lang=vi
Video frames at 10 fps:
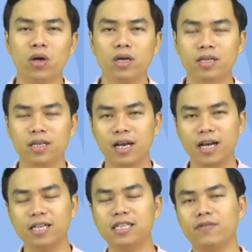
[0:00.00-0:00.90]
tức là các
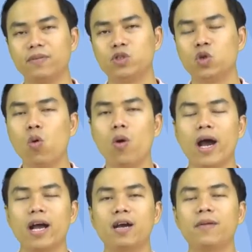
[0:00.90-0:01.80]
cái sản phẩm số
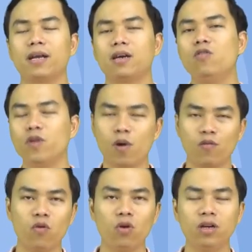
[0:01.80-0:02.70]
hóa các bạn không phải bỏ
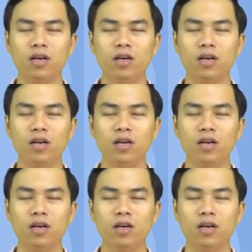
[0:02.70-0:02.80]
vốn